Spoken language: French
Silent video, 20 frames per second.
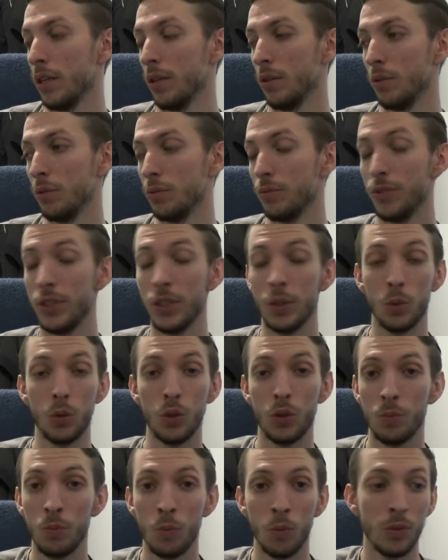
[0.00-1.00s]
au
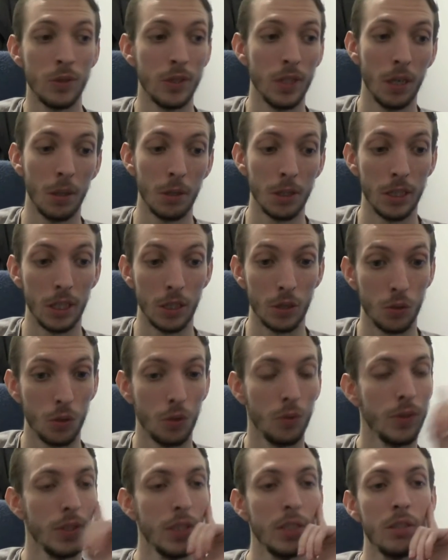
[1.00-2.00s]
virus mondial qui est le
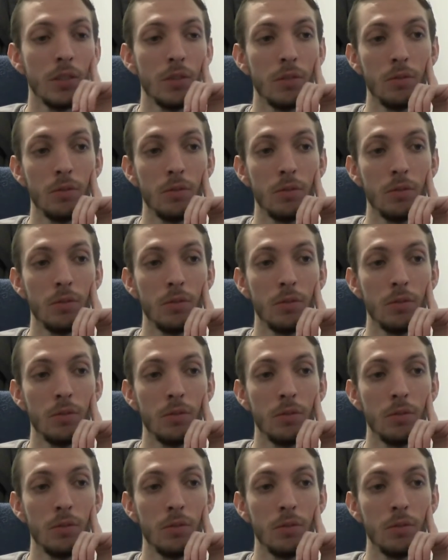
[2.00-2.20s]
Covid.